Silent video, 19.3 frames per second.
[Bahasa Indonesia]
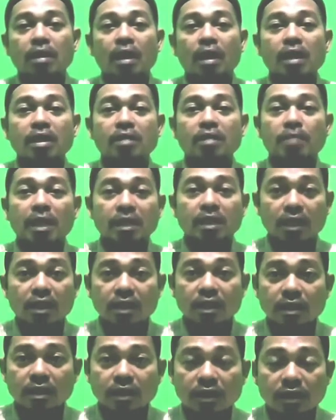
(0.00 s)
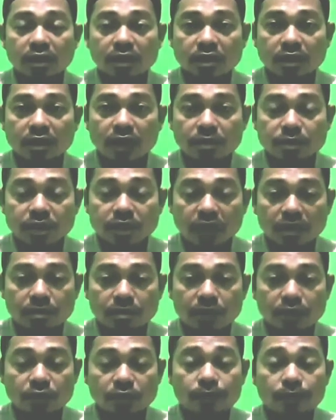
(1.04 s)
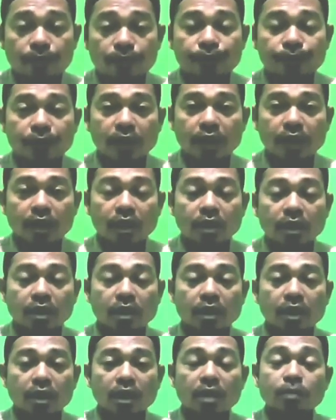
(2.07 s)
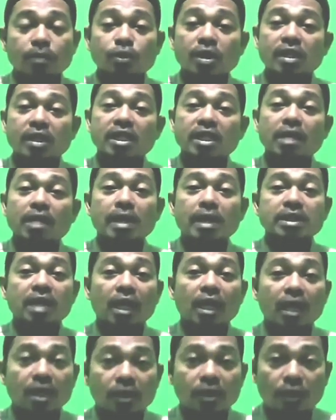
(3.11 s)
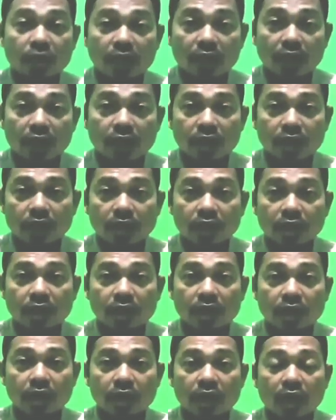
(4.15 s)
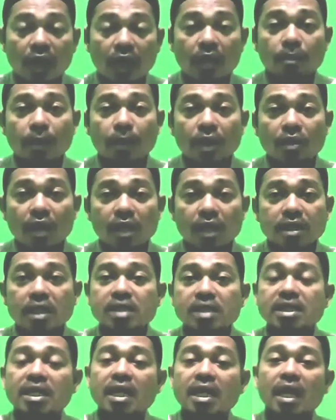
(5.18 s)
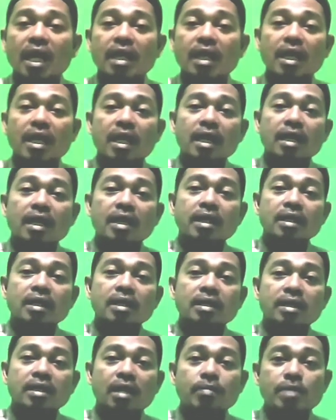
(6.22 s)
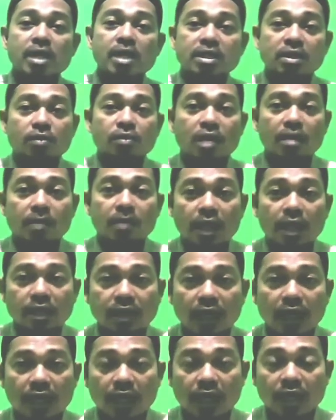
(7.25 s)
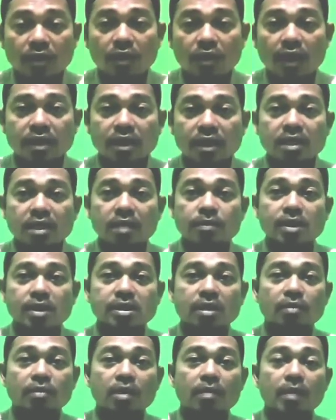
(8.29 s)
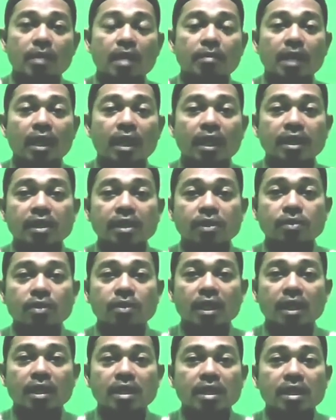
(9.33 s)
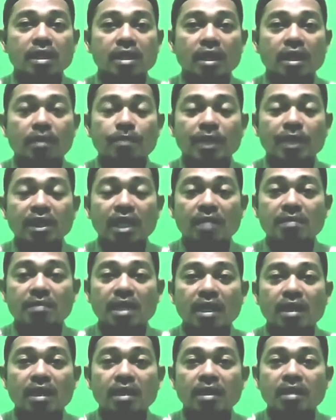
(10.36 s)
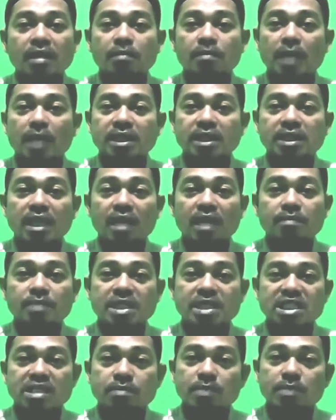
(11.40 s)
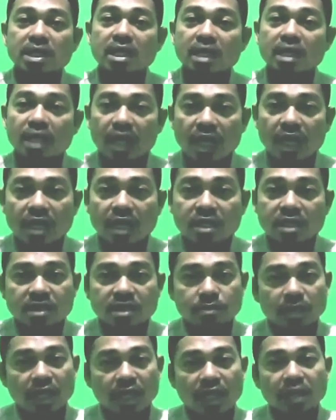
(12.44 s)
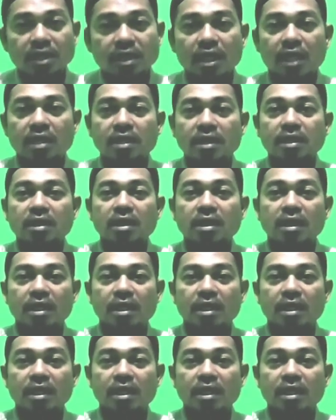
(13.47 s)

air matang yang bisa diminum kemudian kita bacakan doa apa doanya sederhana yang biasa ulama katakan doanya yang biasa ulama amalkan itu yang pertama baca bismillah 9 kali.